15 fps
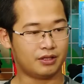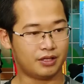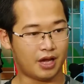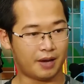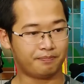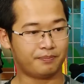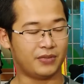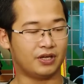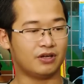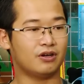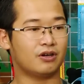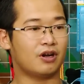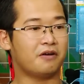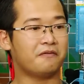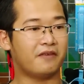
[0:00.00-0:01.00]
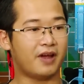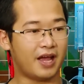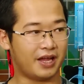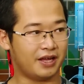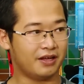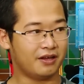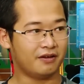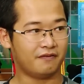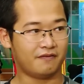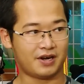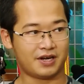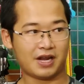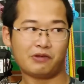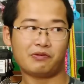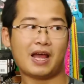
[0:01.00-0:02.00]
nhập những con đó về
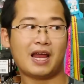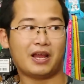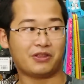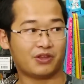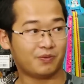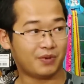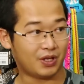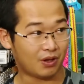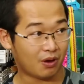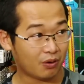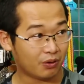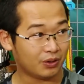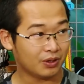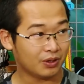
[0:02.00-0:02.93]
và trao tay lại cho mình thôi